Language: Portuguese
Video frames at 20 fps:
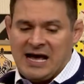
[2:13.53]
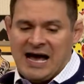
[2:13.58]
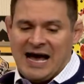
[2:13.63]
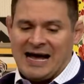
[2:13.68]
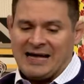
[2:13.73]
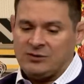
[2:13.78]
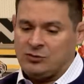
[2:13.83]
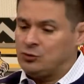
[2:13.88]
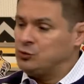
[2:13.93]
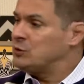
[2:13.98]

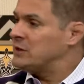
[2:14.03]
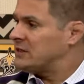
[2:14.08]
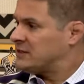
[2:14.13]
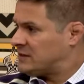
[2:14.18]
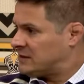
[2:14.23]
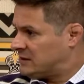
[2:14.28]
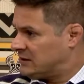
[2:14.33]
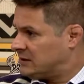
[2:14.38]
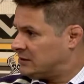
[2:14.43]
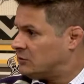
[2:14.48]
a
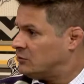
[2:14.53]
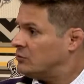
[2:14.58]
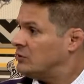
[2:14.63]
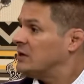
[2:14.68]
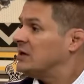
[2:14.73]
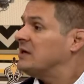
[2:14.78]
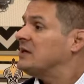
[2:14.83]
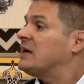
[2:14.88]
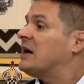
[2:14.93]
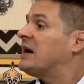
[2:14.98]
duração
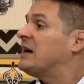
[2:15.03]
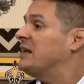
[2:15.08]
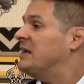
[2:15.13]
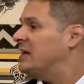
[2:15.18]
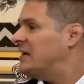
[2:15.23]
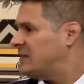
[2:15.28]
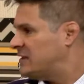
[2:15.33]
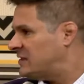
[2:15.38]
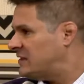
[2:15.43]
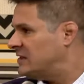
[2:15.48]

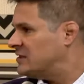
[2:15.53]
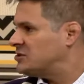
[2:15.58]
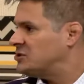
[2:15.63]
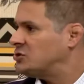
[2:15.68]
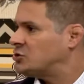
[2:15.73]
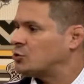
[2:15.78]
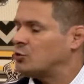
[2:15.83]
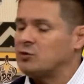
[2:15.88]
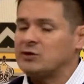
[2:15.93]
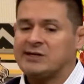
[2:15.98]
aí assim a
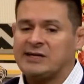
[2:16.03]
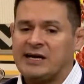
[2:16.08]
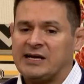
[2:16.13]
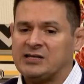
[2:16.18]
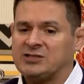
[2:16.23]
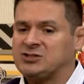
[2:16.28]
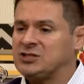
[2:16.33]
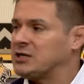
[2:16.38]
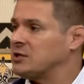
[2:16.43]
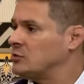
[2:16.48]
gente
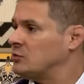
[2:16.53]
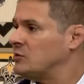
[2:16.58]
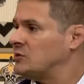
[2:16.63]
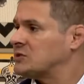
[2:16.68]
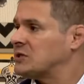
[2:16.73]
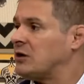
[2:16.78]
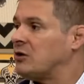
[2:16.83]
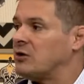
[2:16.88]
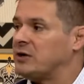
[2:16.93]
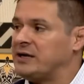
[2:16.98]
consegue diagnosticar,